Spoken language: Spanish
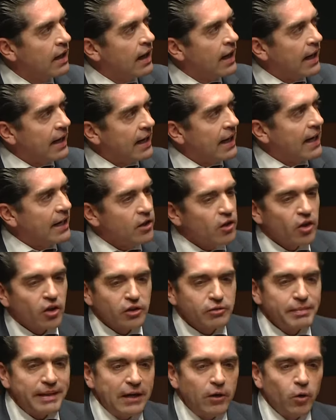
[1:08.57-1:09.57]
En el año
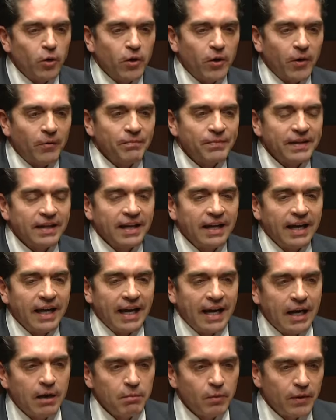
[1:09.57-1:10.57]
2001,
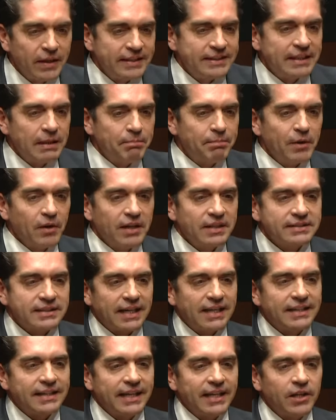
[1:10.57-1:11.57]
el municipio de
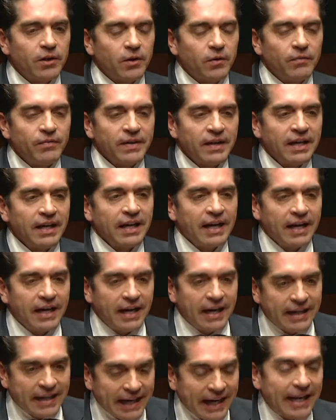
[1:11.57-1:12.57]
Saltillo
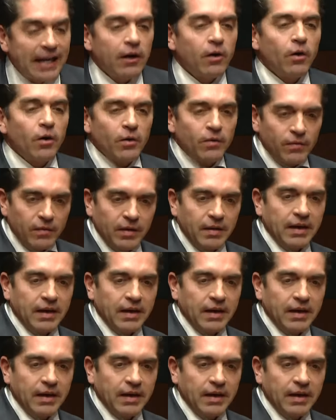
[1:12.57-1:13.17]
creó,